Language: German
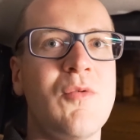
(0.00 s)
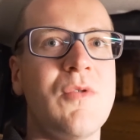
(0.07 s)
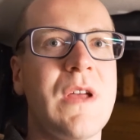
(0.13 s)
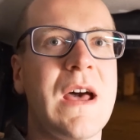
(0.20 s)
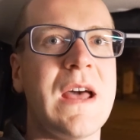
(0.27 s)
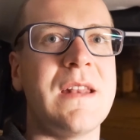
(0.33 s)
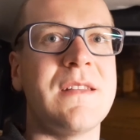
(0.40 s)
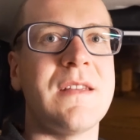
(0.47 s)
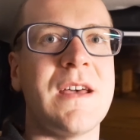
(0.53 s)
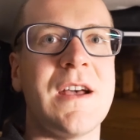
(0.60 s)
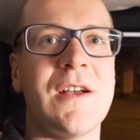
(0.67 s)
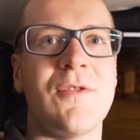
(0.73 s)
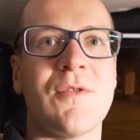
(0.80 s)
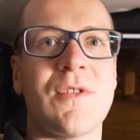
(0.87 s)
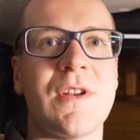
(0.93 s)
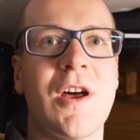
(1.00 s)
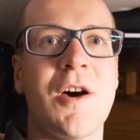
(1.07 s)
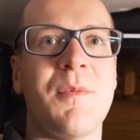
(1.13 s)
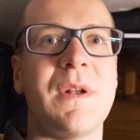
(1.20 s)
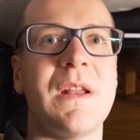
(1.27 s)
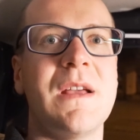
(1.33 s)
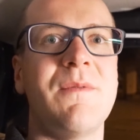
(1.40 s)
gut einteilen und genau
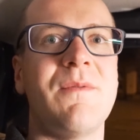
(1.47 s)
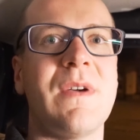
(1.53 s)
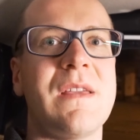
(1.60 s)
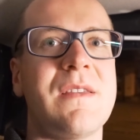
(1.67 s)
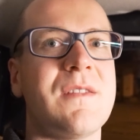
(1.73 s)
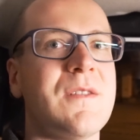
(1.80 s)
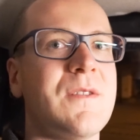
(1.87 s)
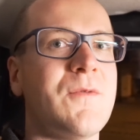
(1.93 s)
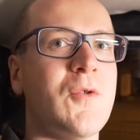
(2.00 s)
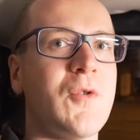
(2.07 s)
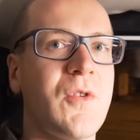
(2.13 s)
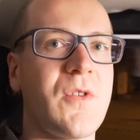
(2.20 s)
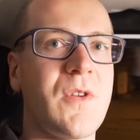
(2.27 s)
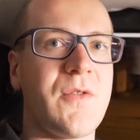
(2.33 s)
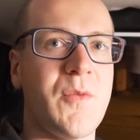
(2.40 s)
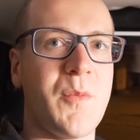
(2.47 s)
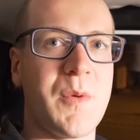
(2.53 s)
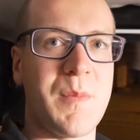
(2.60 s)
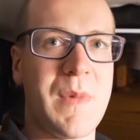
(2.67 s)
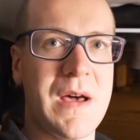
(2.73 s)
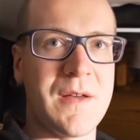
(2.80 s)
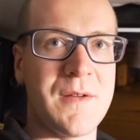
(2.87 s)
überlegen, welche Fotos ich
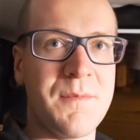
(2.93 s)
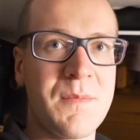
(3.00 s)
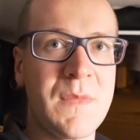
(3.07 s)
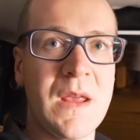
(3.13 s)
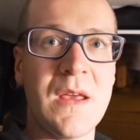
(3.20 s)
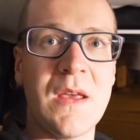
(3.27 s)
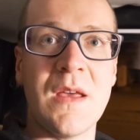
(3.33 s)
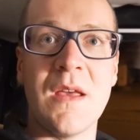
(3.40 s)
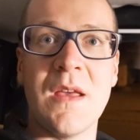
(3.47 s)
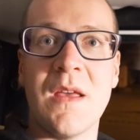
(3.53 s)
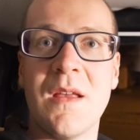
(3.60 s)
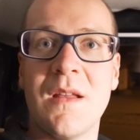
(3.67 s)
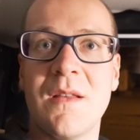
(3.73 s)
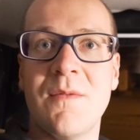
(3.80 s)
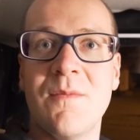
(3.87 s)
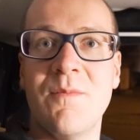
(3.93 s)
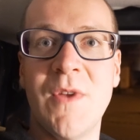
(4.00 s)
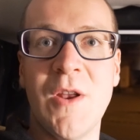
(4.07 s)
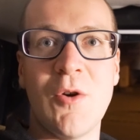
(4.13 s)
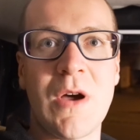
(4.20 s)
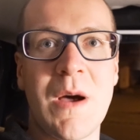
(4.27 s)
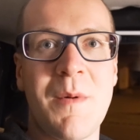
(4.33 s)
womit mache.
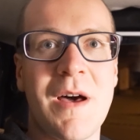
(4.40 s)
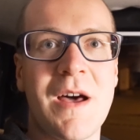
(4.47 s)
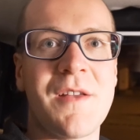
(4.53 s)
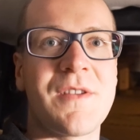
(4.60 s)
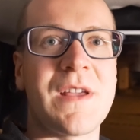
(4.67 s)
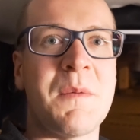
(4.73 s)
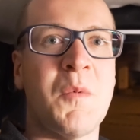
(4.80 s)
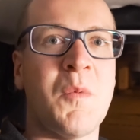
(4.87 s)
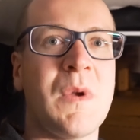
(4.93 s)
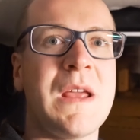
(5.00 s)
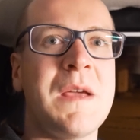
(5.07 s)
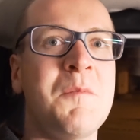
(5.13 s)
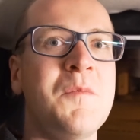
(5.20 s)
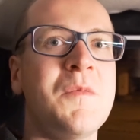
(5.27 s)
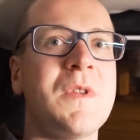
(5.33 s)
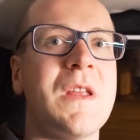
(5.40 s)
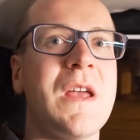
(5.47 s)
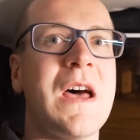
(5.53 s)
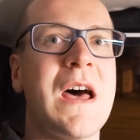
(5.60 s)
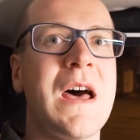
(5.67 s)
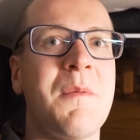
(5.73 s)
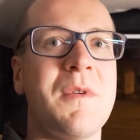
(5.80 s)
Videokamera ist kein Problem.
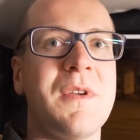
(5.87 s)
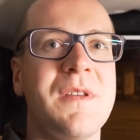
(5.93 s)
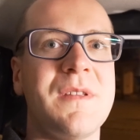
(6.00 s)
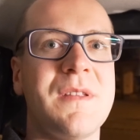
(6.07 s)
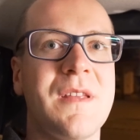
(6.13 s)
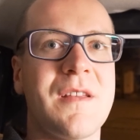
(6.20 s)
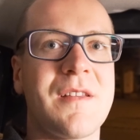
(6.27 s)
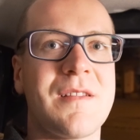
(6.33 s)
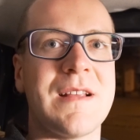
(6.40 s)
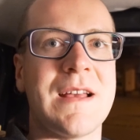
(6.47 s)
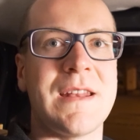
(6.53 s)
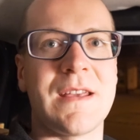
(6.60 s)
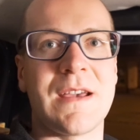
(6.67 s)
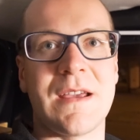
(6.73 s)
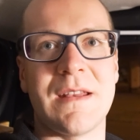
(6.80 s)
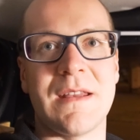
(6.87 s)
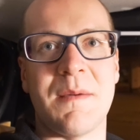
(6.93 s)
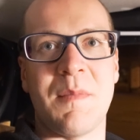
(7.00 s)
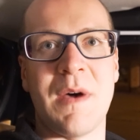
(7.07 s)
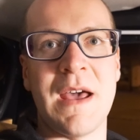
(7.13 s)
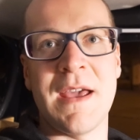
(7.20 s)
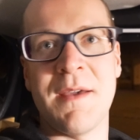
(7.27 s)
Da habe ich das Ladegerät
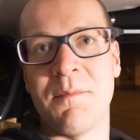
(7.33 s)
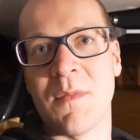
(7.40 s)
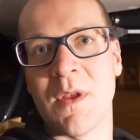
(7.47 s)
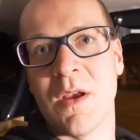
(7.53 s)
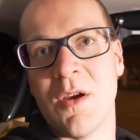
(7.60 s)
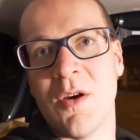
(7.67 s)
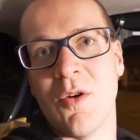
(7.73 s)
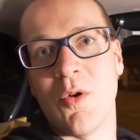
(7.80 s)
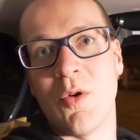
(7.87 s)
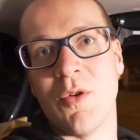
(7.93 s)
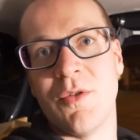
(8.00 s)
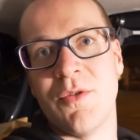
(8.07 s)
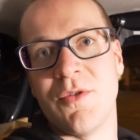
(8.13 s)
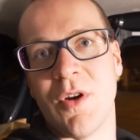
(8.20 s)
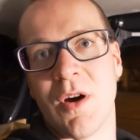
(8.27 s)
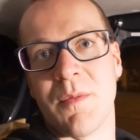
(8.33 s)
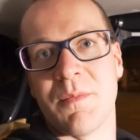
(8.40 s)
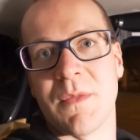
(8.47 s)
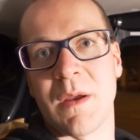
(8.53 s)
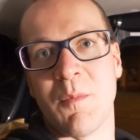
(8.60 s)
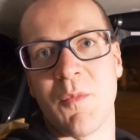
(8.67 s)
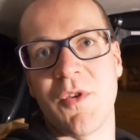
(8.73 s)
dabei. Und ja,
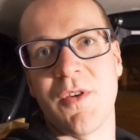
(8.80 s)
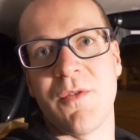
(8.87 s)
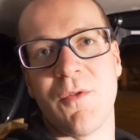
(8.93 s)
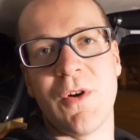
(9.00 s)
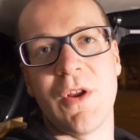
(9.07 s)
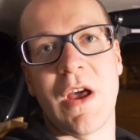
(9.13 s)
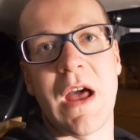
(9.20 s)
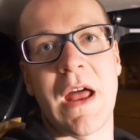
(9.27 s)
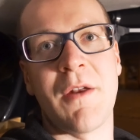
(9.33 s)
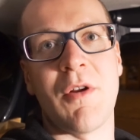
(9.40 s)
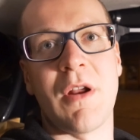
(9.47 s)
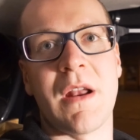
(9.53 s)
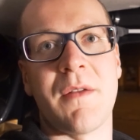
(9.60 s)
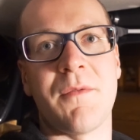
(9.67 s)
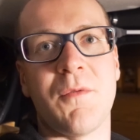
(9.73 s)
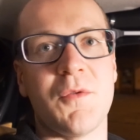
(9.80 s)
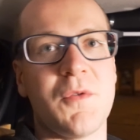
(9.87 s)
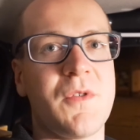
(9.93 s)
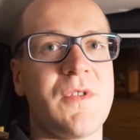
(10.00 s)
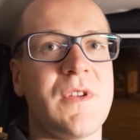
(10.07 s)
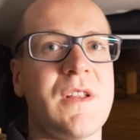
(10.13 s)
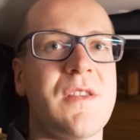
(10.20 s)
da muss ich wohl die ein oder anderen
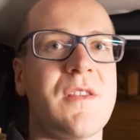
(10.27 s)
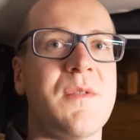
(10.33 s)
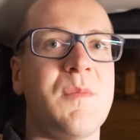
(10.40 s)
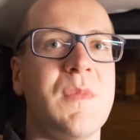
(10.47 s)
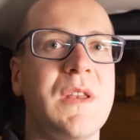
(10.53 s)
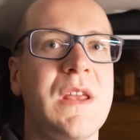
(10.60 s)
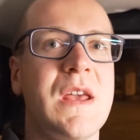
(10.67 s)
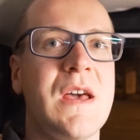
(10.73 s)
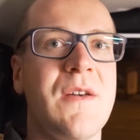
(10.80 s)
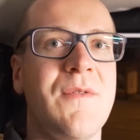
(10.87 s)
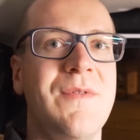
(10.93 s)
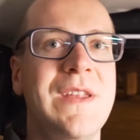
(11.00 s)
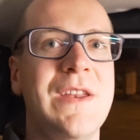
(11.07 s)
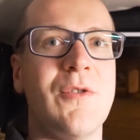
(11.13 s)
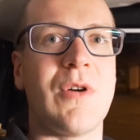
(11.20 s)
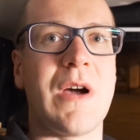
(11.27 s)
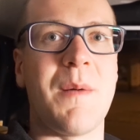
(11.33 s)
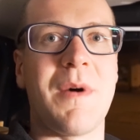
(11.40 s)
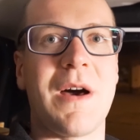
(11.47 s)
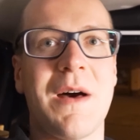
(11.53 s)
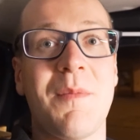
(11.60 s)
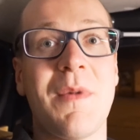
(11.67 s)
Fotos jetzt mit der
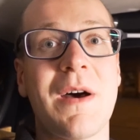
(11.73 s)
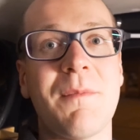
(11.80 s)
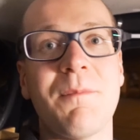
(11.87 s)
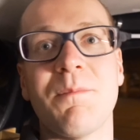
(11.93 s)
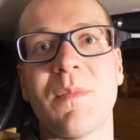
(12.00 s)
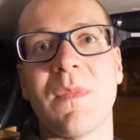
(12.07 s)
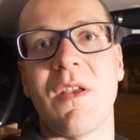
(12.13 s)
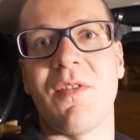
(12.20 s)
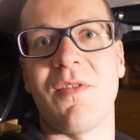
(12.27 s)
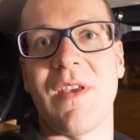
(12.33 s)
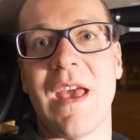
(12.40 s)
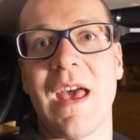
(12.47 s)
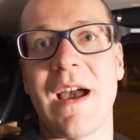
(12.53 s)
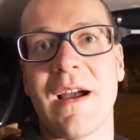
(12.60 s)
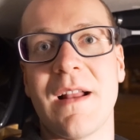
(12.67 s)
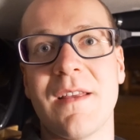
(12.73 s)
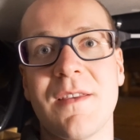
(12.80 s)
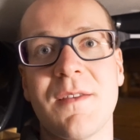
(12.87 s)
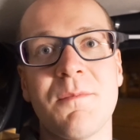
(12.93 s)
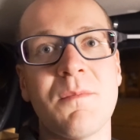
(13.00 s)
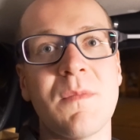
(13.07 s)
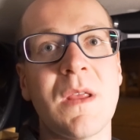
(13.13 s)
Videokamera machen. Sehr
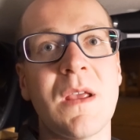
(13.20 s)
ärgerlich.